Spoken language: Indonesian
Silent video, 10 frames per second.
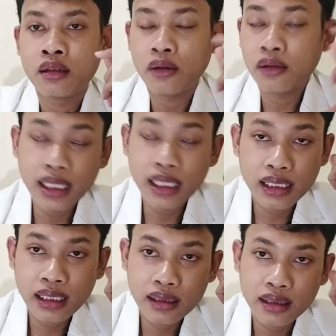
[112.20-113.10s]

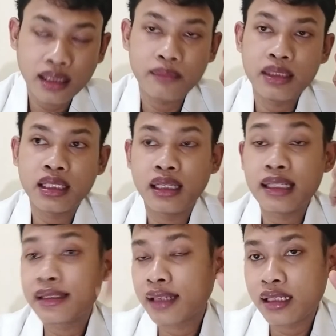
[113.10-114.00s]
otak kita misalnya
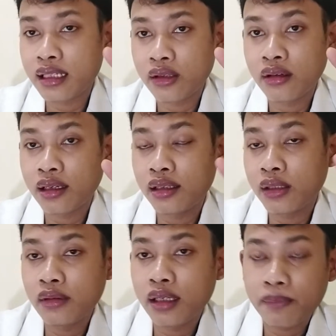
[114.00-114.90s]
stres gitu kan
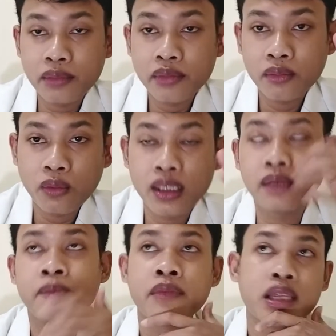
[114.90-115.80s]
itu dapat
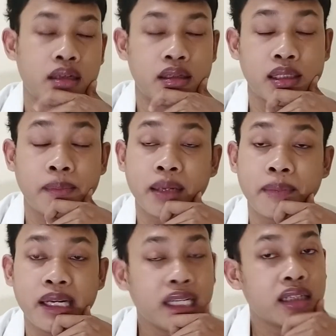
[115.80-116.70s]
membuat uh, berat
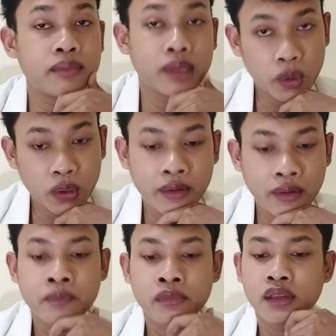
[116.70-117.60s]
badan menurun.
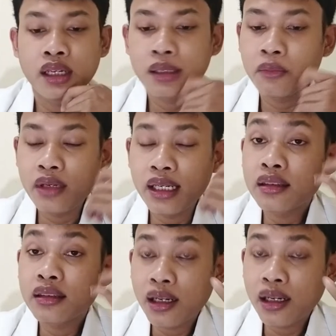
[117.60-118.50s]
Nah,
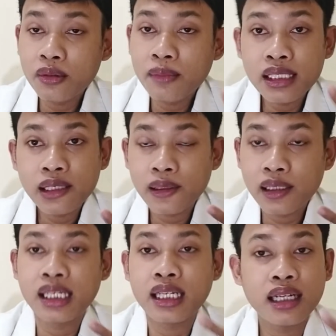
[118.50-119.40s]
kemudian terlalu banyak
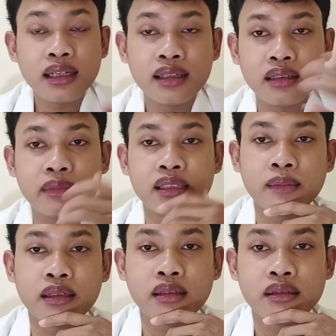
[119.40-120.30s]
olahraga,
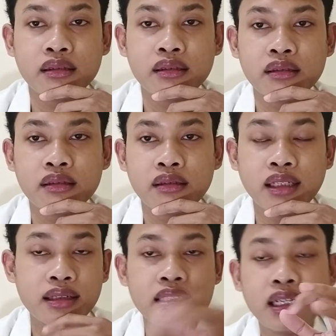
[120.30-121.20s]
teman-teman.
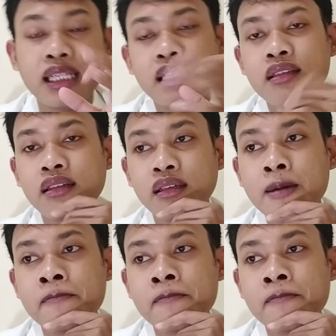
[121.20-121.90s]
Dengan salah di sini.